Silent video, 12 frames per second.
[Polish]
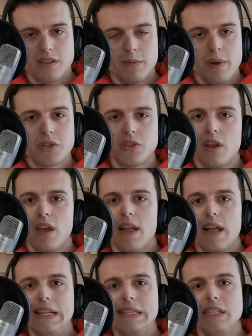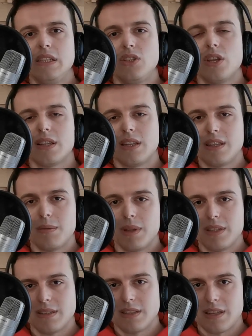Zobaczcie, nikt się na ten
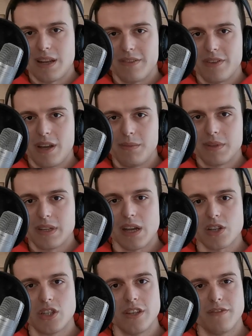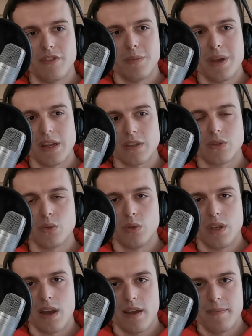temat nie zastanawia. Każdy wybiera
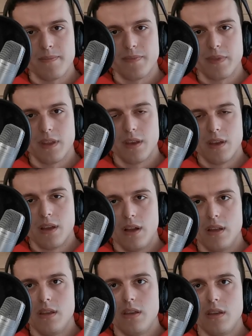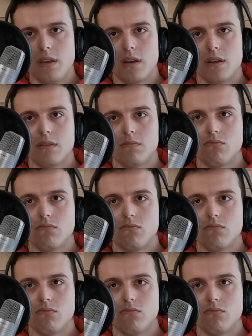studia i